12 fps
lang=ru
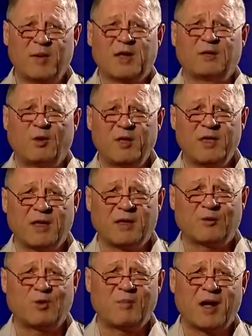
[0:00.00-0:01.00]
Поклонники
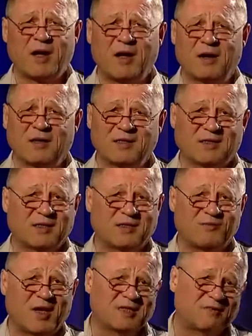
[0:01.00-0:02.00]
Тома Хэнкса
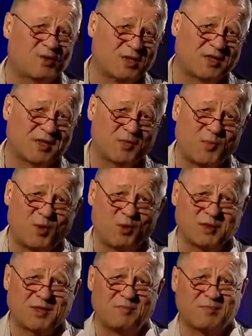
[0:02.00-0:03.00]
связывают со
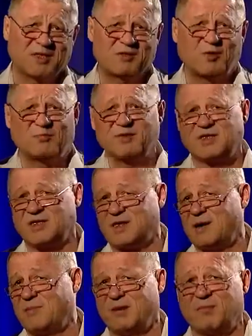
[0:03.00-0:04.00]
шпионским мостом
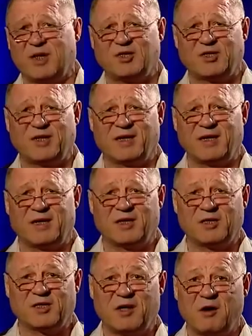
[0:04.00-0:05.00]
самые большие
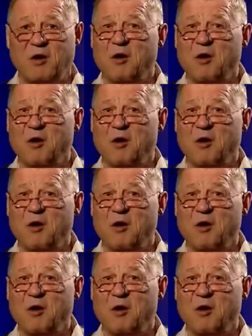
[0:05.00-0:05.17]
надежды.